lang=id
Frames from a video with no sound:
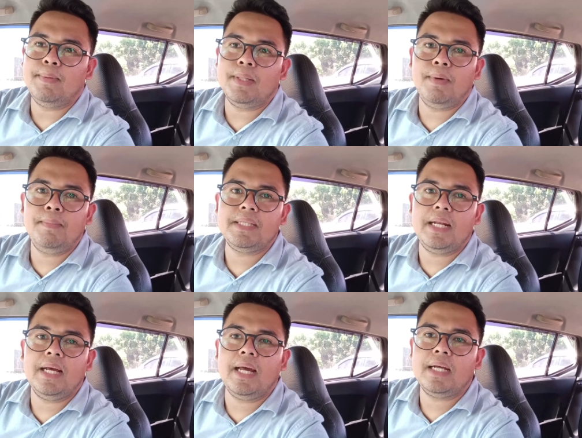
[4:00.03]
Teman-teman bisa
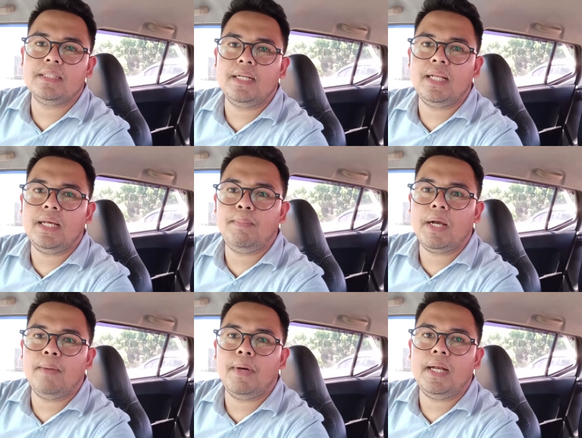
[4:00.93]
dengarkan sendiri
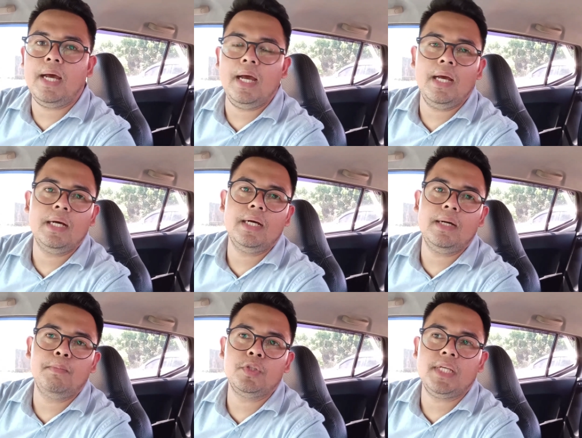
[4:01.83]
bagaimana
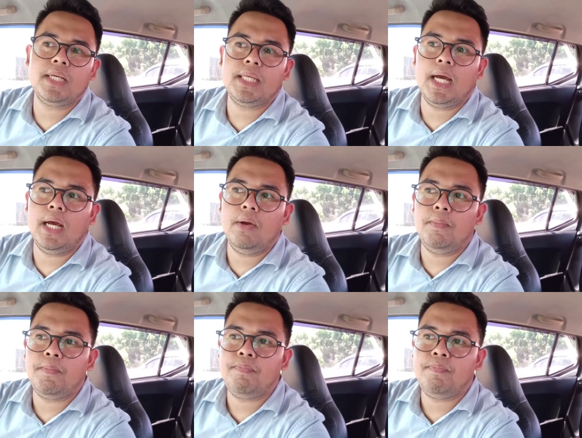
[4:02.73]
uh, musiknya.